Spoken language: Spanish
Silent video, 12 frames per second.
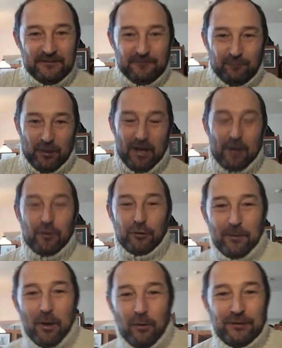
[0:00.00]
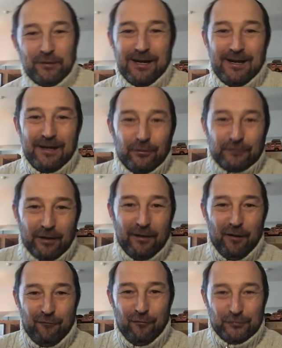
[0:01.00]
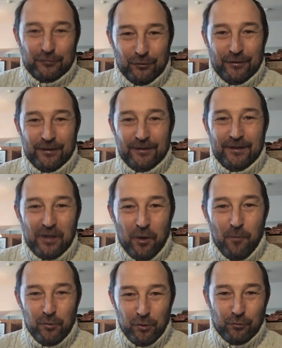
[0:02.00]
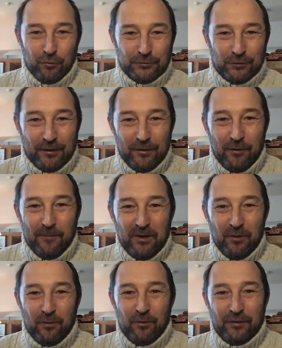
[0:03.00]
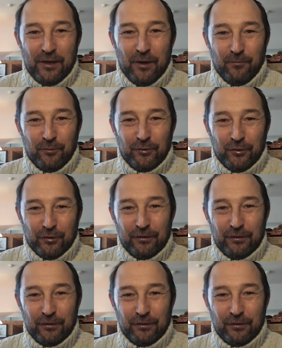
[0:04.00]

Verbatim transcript: Porque ahora yo te voy a contar la anécdota de la foto de Diego Muñoz, nuestro querido amigo Diego Muñoz.